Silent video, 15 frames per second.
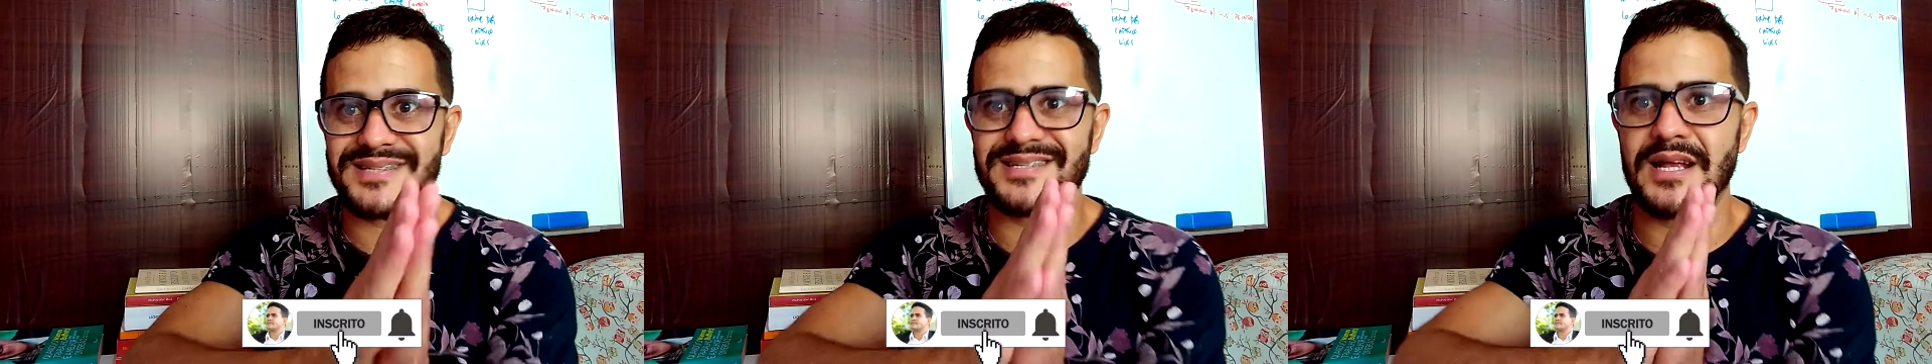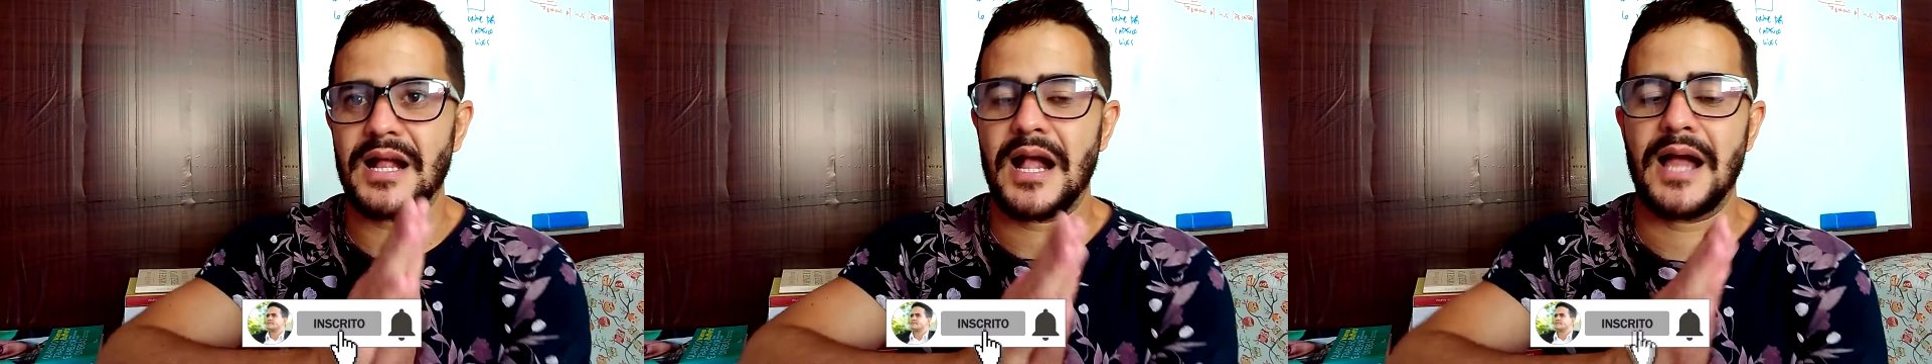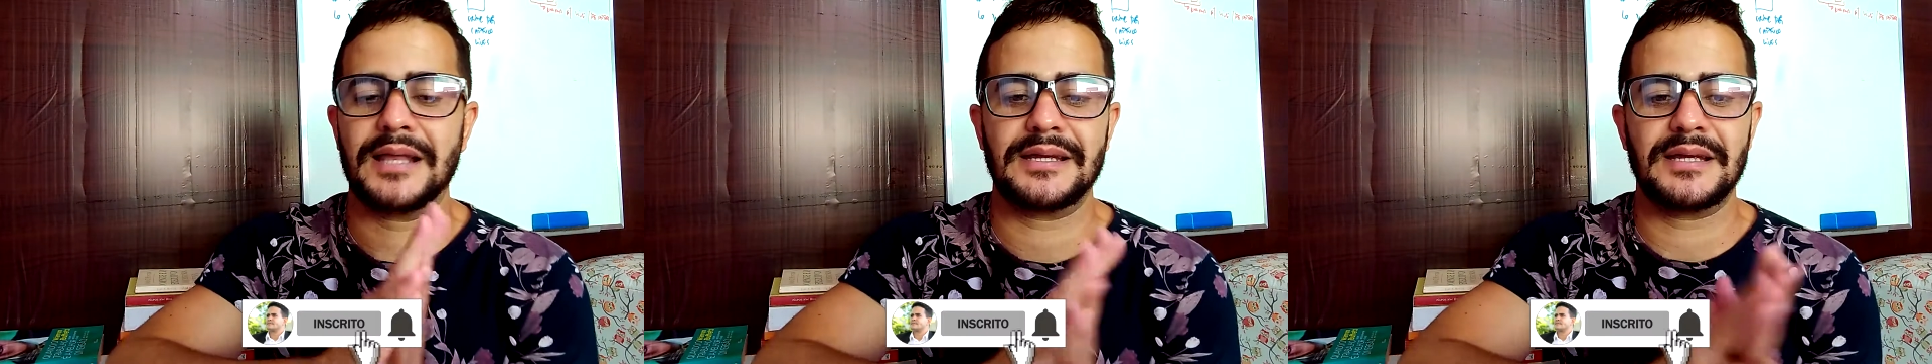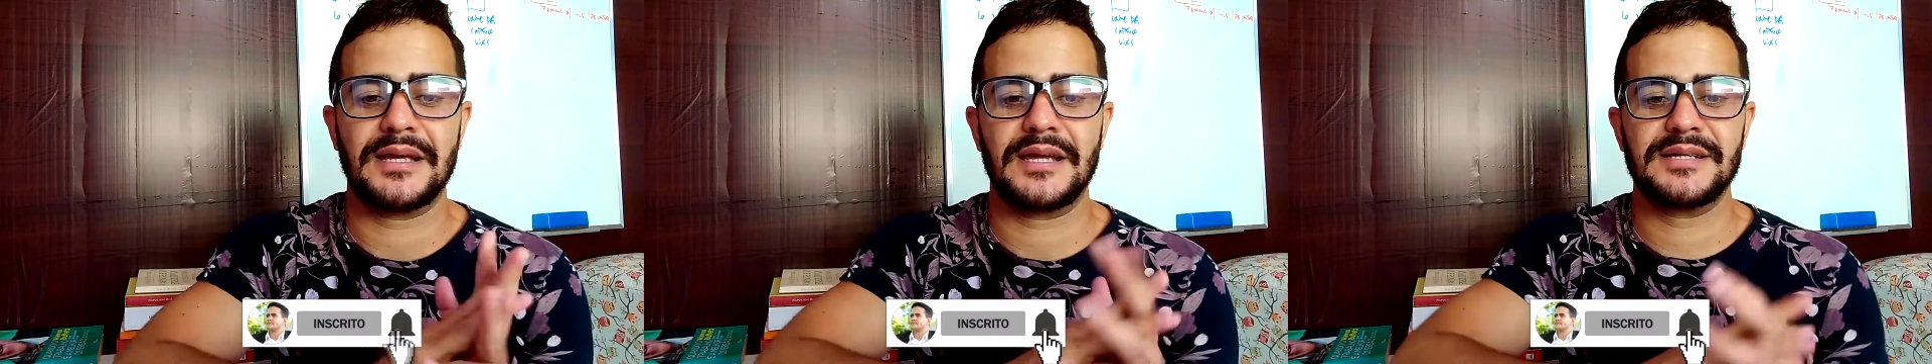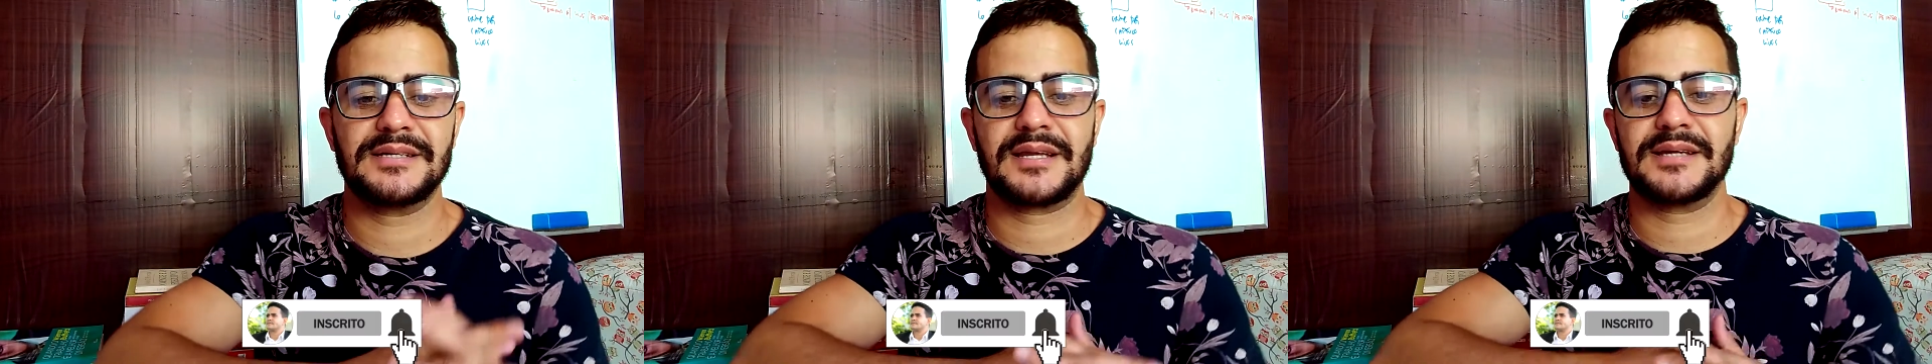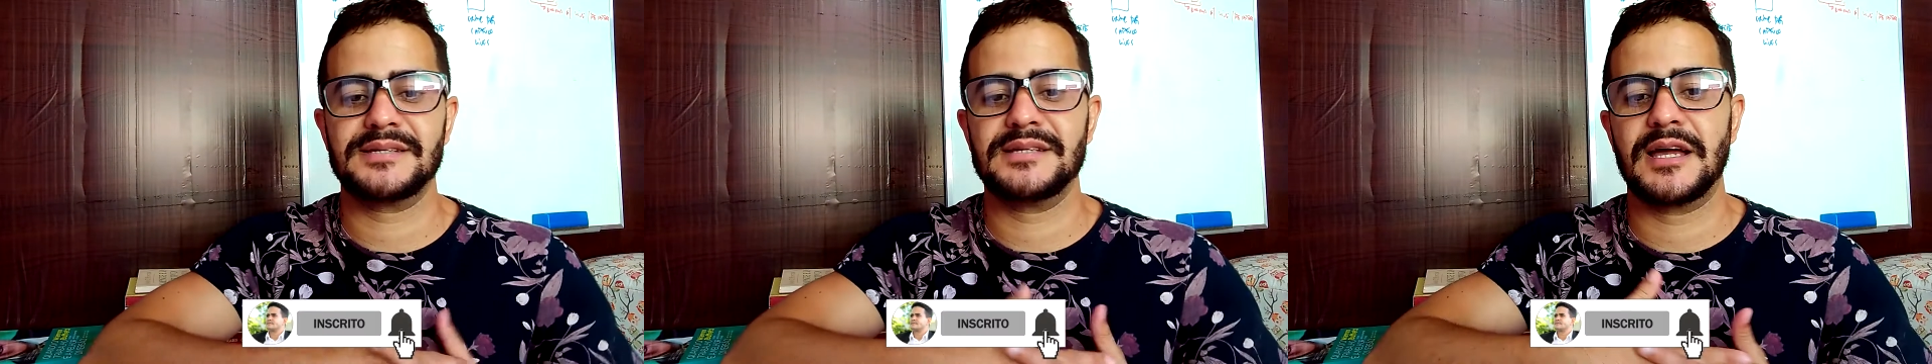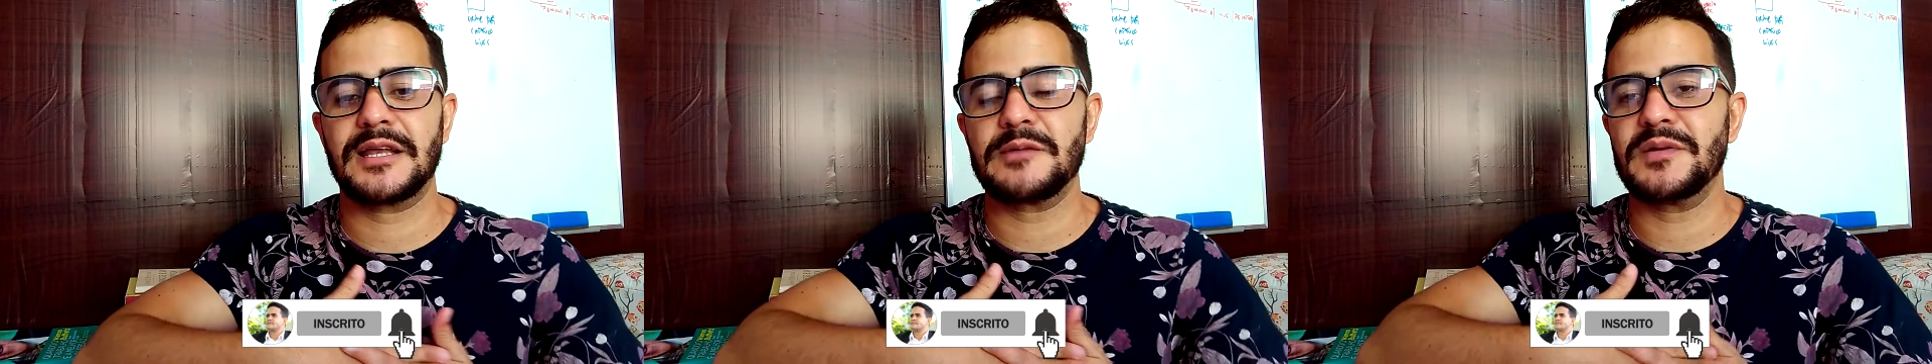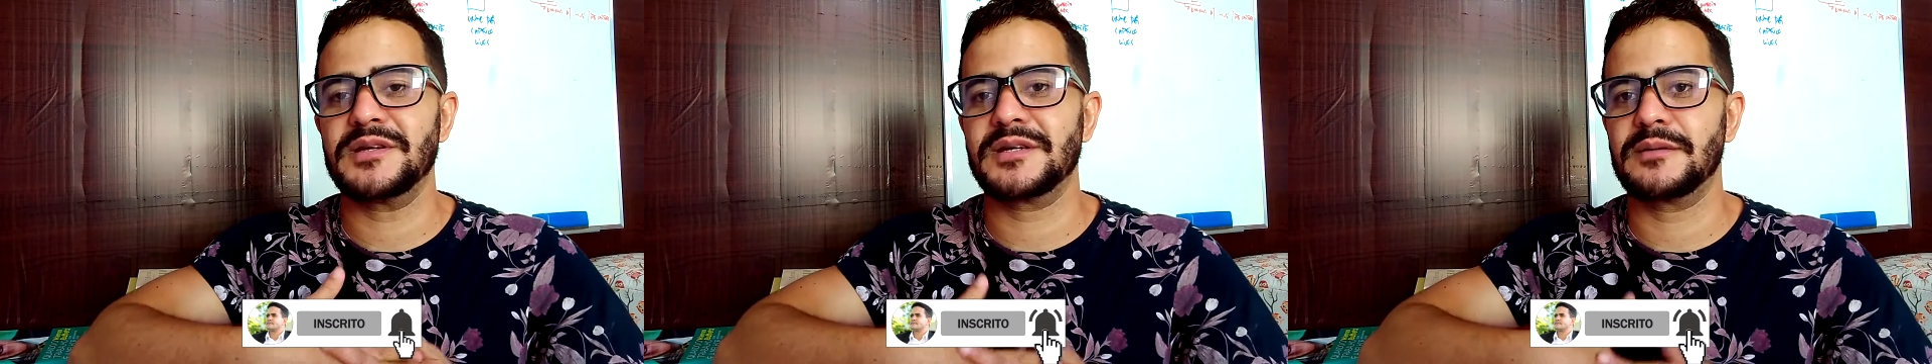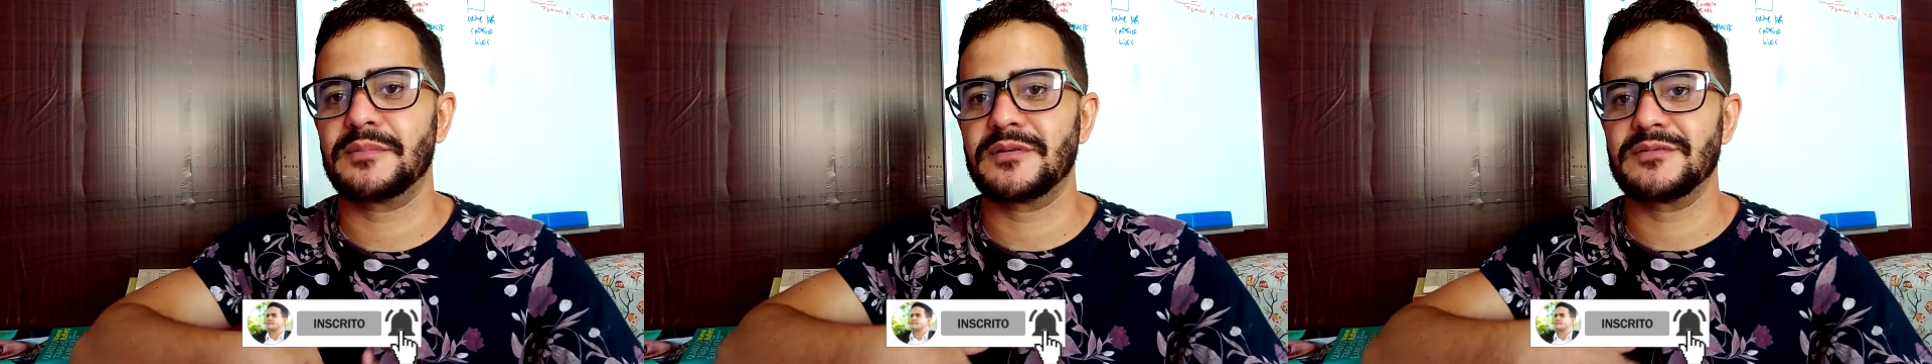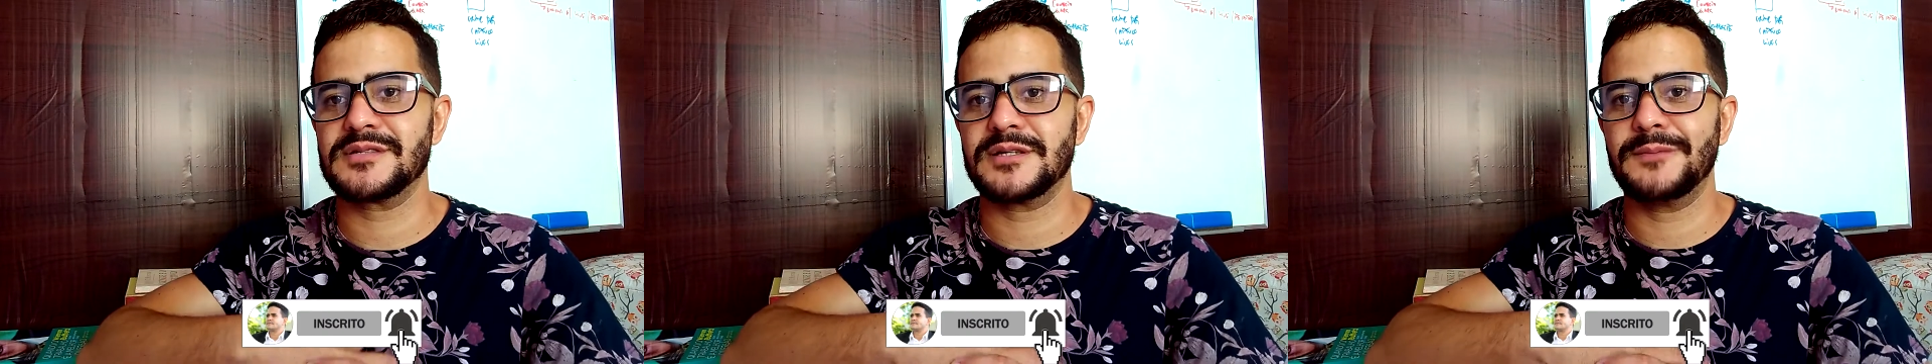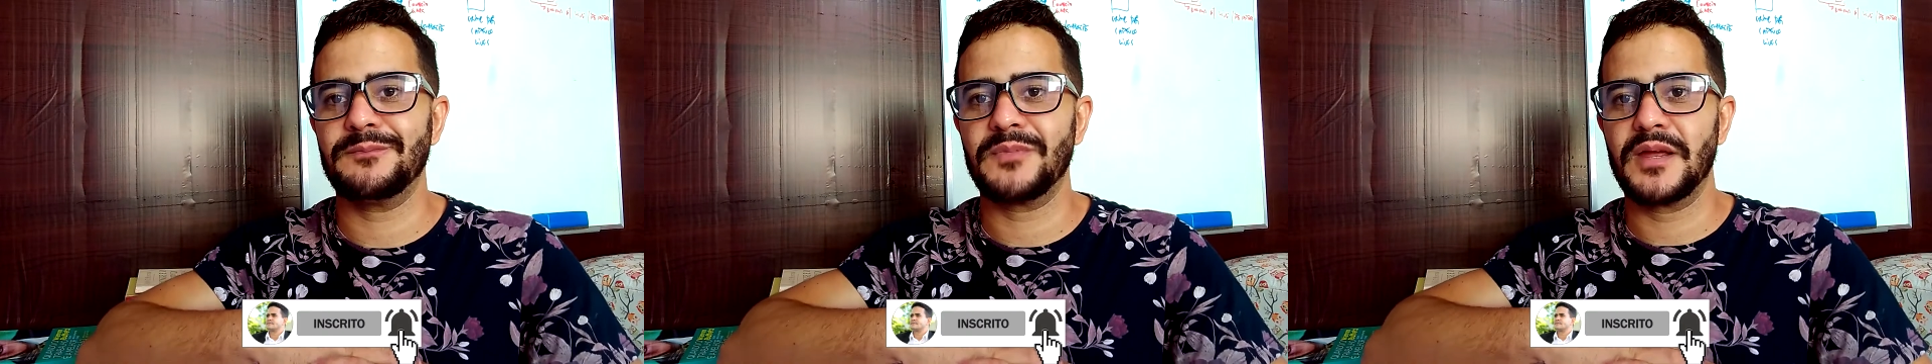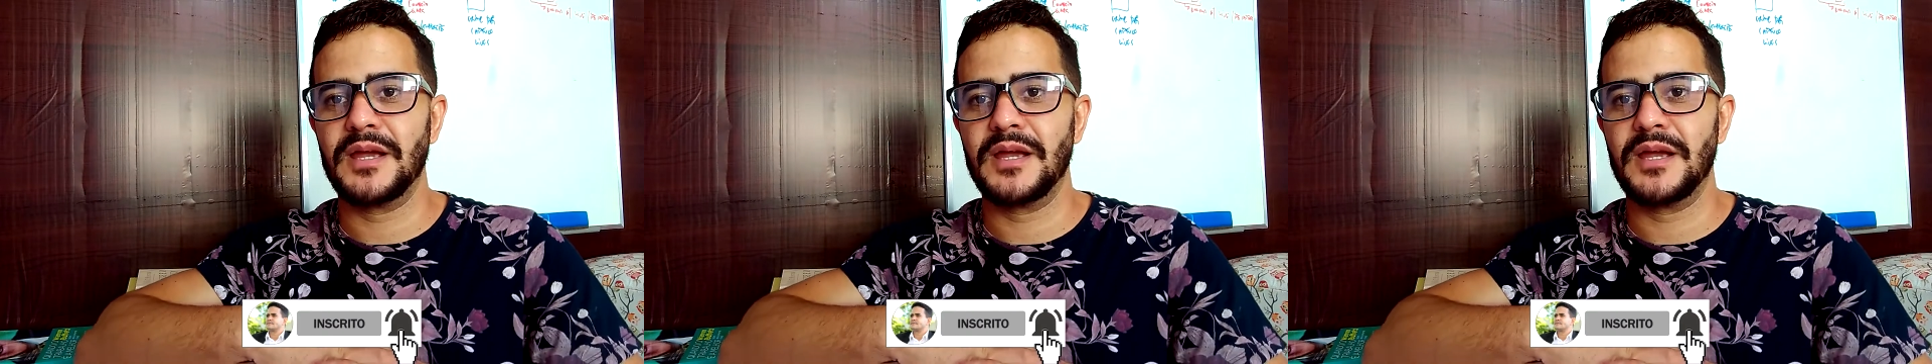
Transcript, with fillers: sacadas que a gente traz diariamente para você